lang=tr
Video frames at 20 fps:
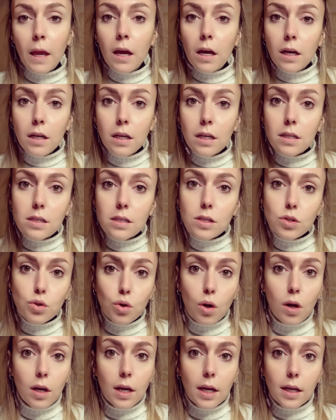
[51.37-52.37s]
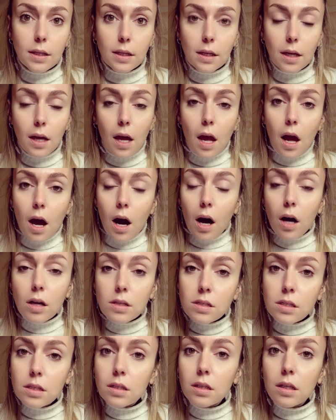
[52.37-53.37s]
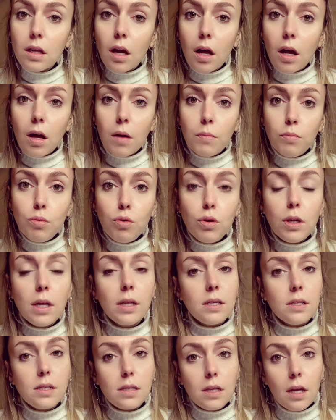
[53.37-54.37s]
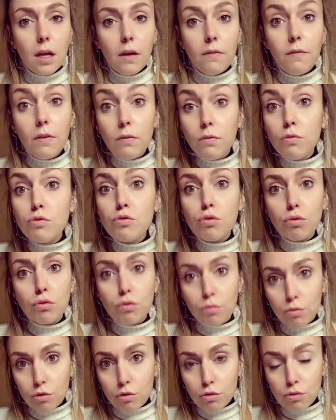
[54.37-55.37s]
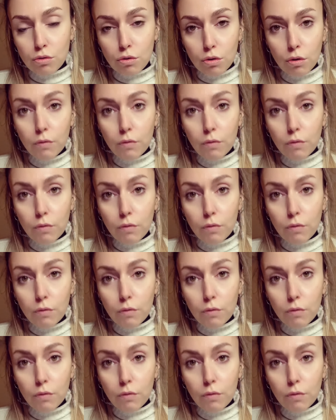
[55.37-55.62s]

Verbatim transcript: Yazı şöyleydi. Aslında bünyeniz ve vücudumuz,